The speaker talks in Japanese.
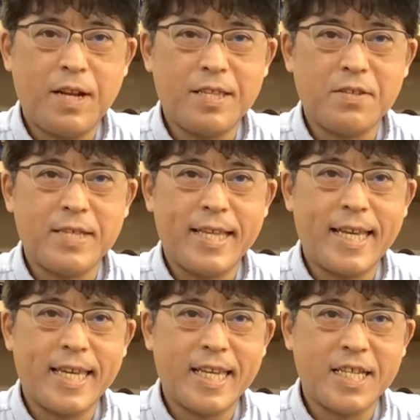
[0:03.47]
フラット仙
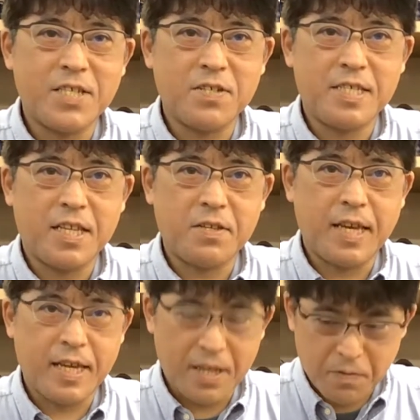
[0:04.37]
台東口店の
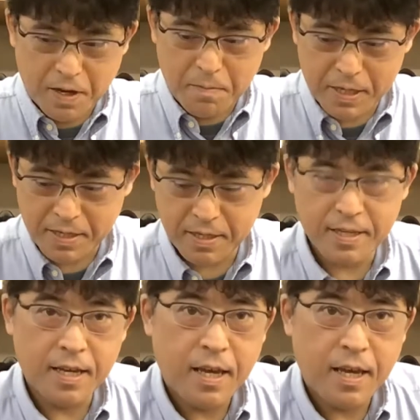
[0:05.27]
佐伯でございます、